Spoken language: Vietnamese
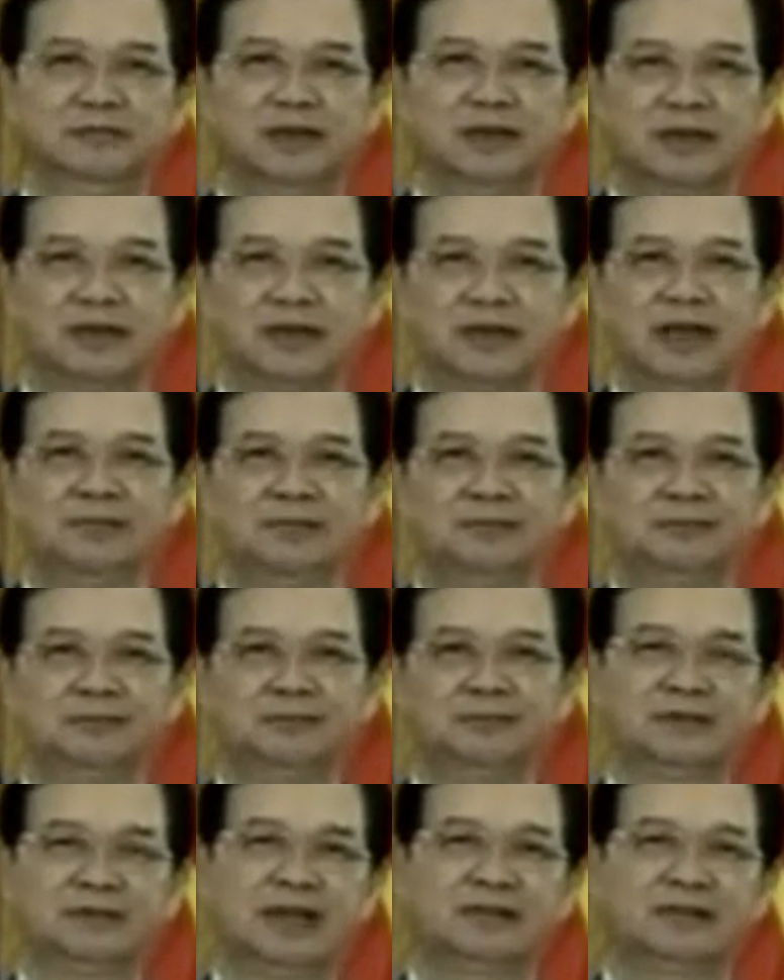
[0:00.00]
Việt Nam
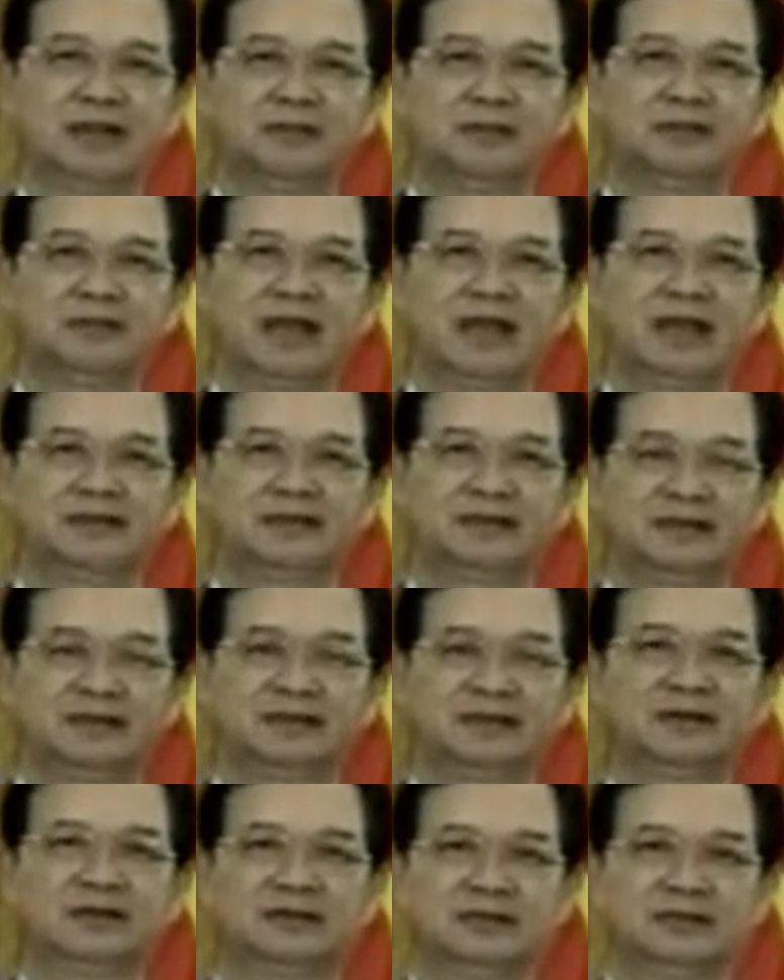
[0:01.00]
đã tham gia
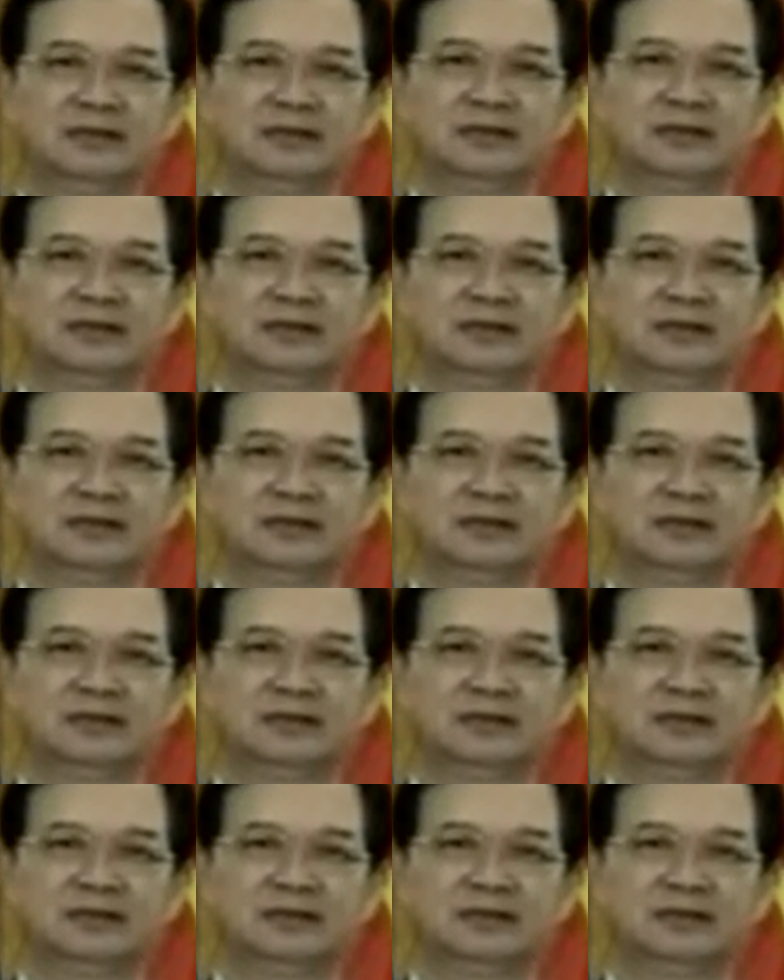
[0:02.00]
tích cực,